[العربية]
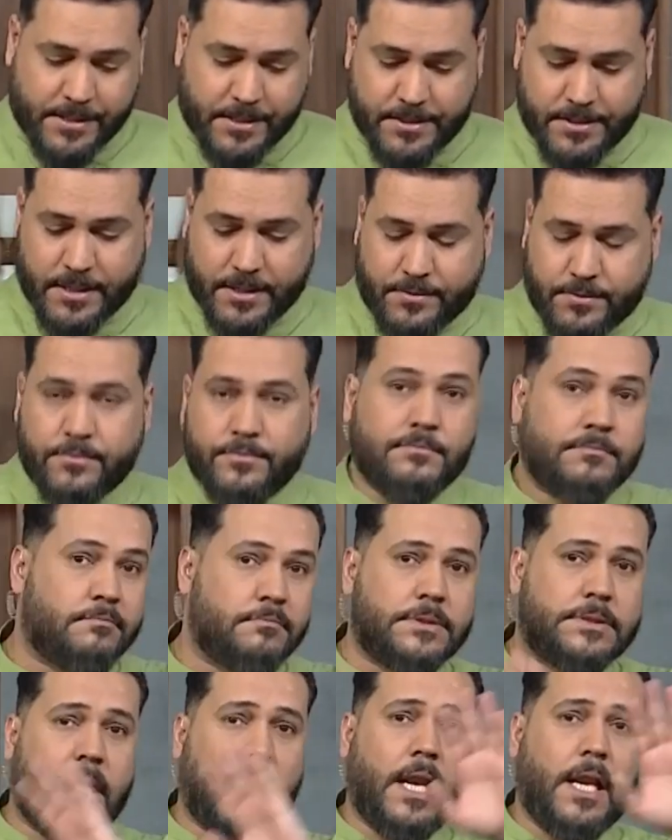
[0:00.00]
الزيتون
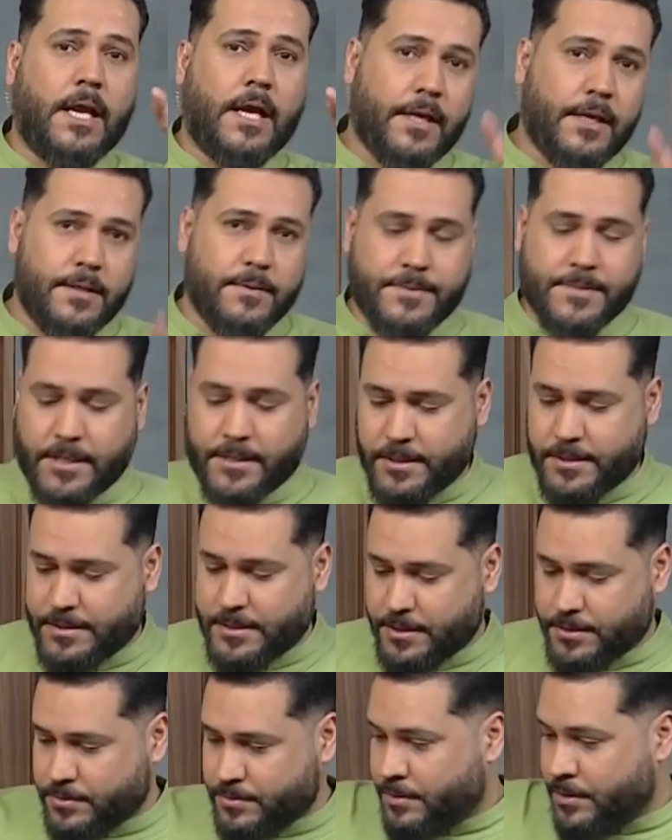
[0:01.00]
دلعني بزيت
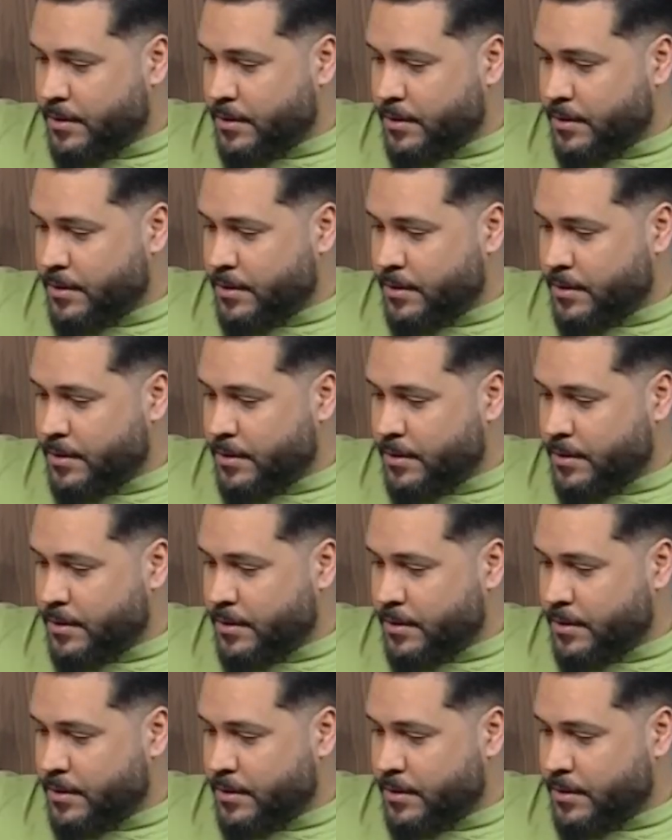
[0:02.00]
الزيتون